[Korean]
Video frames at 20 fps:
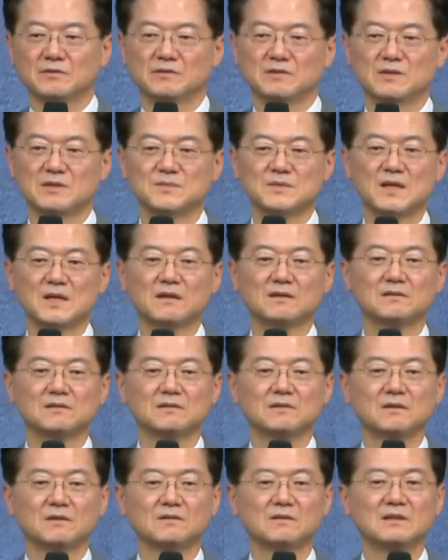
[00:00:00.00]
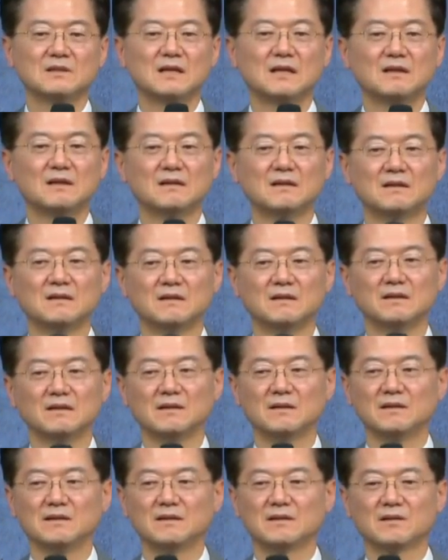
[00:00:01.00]
침상은 오늘날
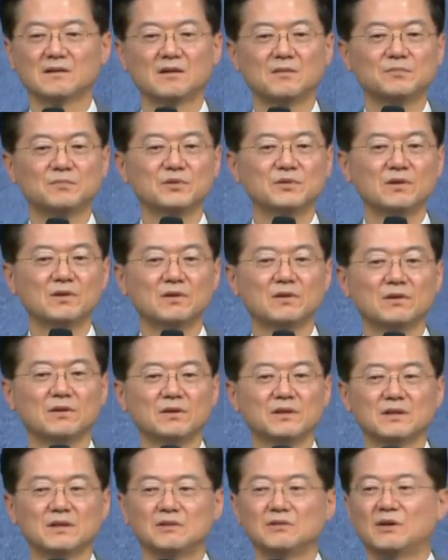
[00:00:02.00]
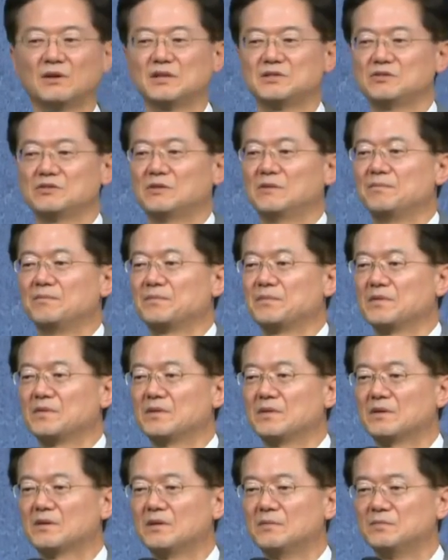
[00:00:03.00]
예, 컴퓨터이기도 하죠.
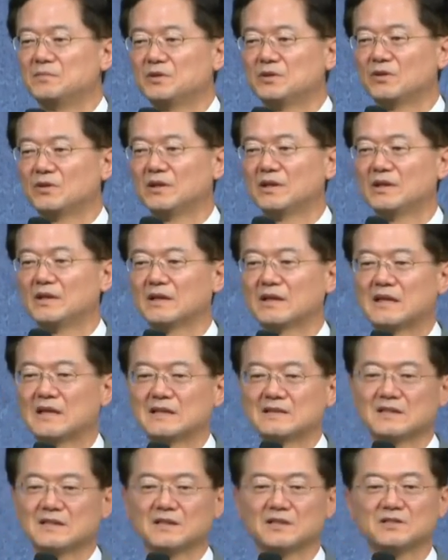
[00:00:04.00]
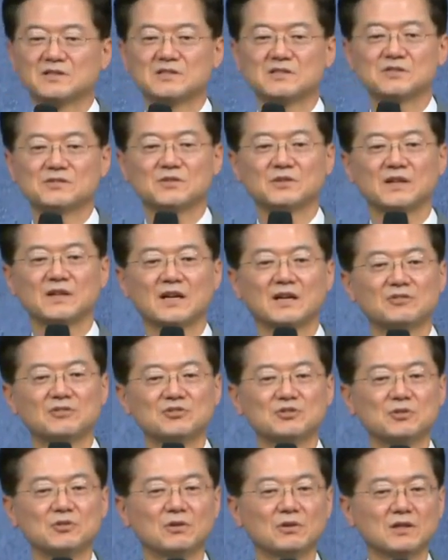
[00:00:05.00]
컴퓨터의 가상현실 속에 하루
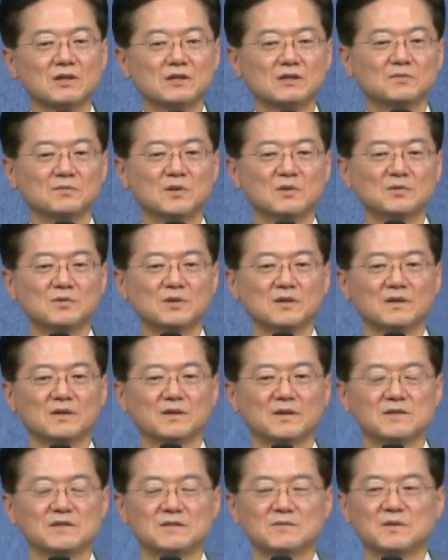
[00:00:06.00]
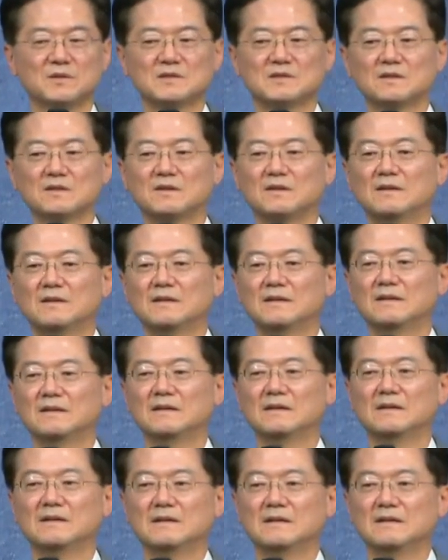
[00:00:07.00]
종일 머물러 있으면서
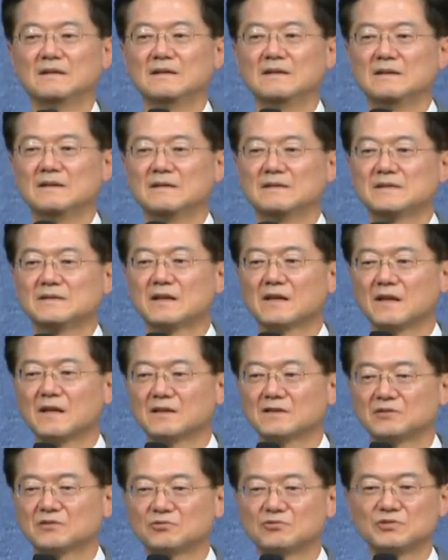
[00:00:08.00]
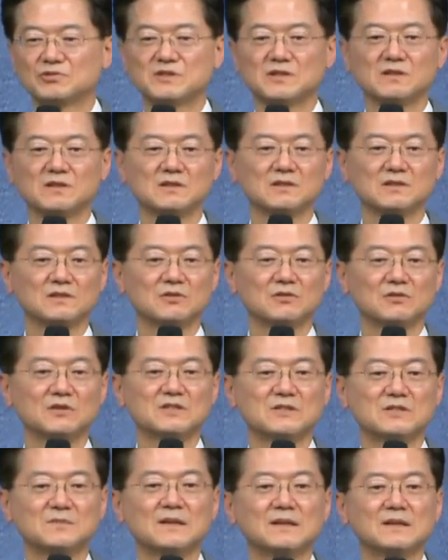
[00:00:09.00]
생각은 구천을
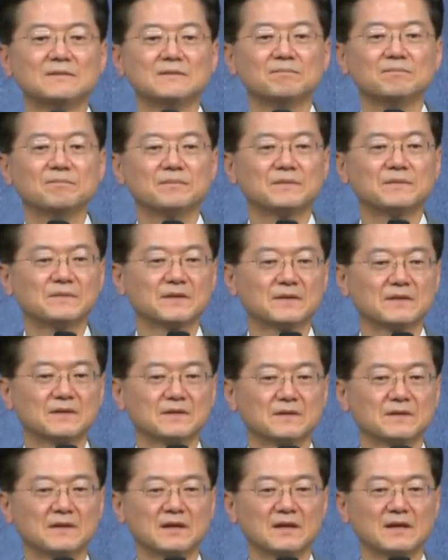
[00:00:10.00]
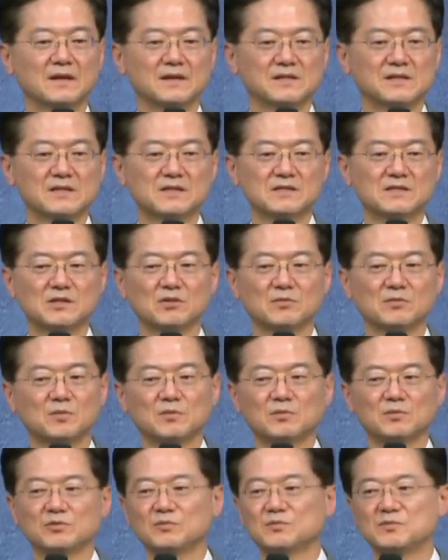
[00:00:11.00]
떠돌지만 그러나 실제로
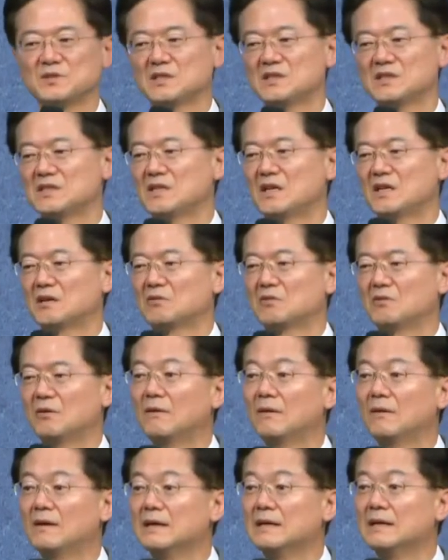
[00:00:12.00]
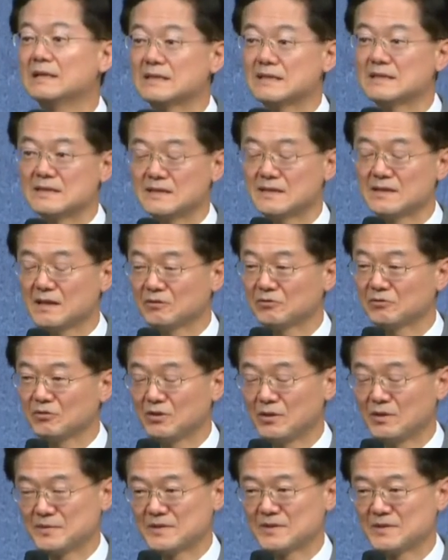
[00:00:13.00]
몸은 움직이지 않고 실행도
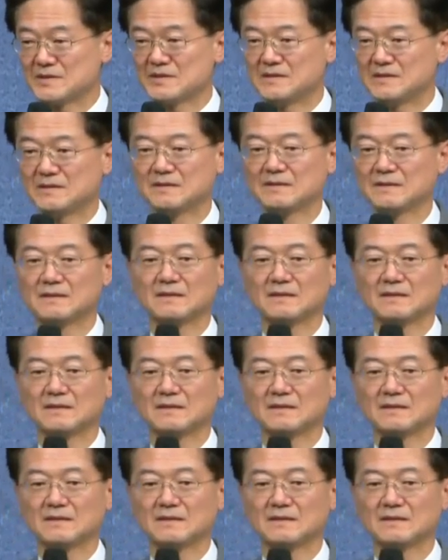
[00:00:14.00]
없어지는